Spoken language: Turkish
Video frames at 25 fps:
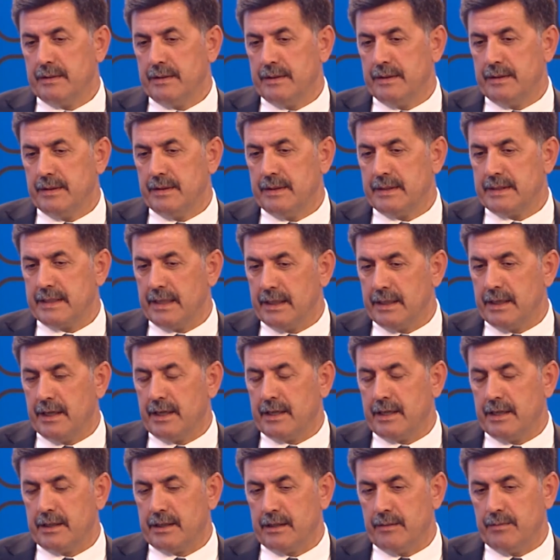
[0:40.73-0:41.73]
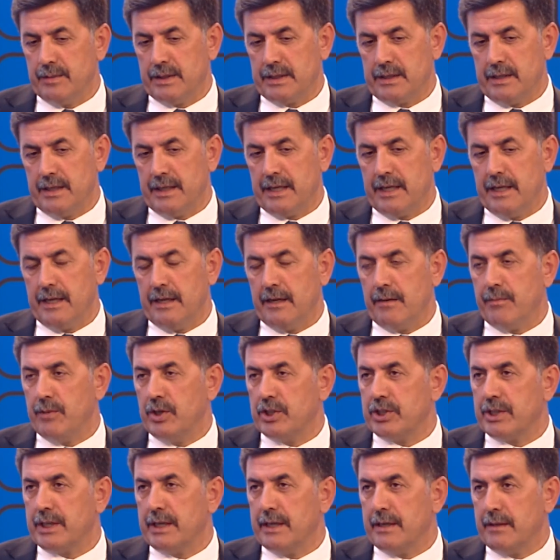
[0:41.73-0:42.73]
e, sadakatimizle genel
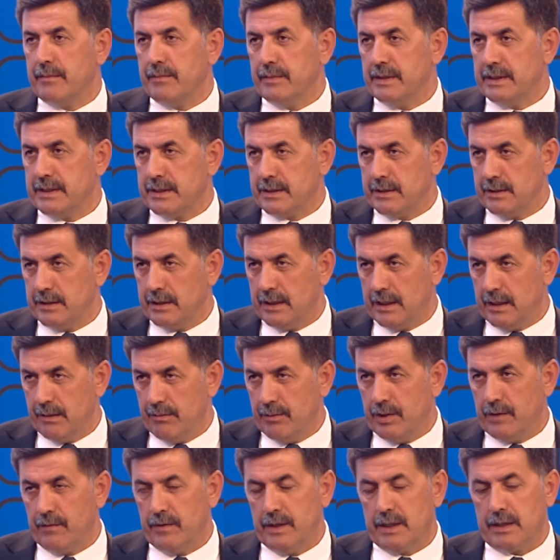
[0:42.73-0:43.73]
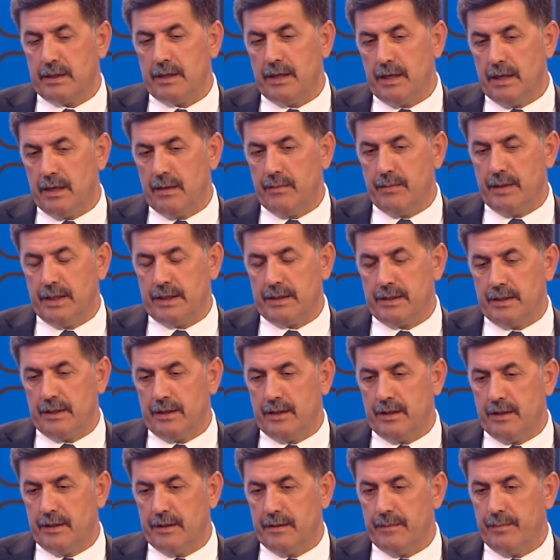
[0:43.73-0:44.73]
başkanımızın emir ve
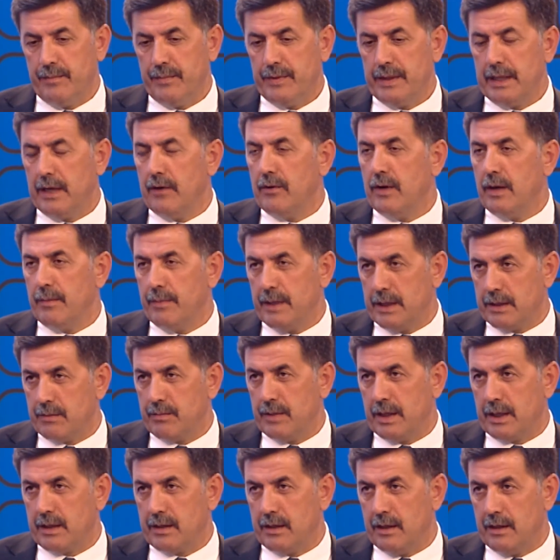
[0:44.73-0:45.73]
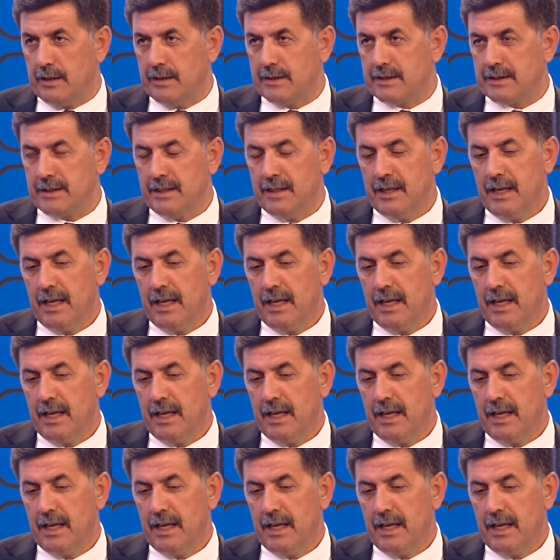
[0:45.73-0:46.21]
talimatıyla devam etmekteyiz.